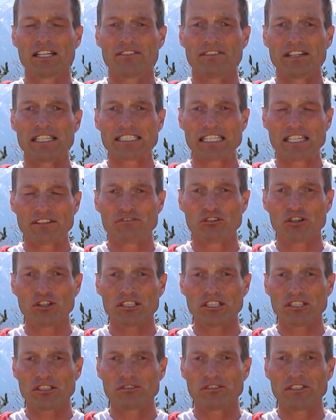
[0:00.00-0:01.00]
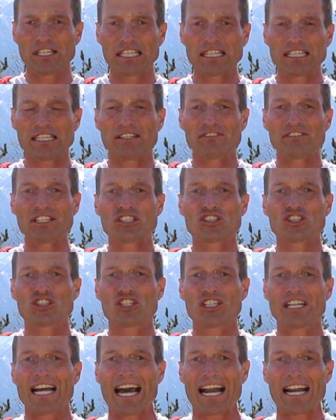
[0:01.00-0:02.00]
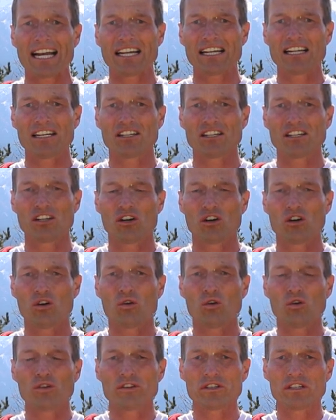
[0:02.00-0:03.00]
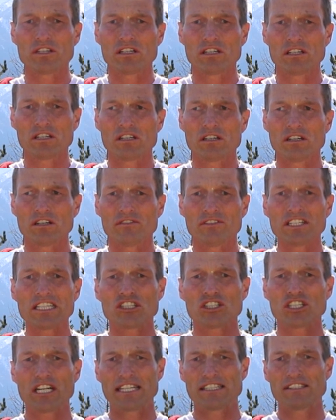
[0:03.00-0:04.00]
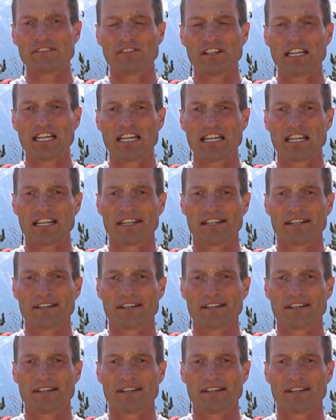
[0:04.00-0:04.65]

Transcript: Wenn es gefordert wird, dann wird es stark und widerstandsfähig.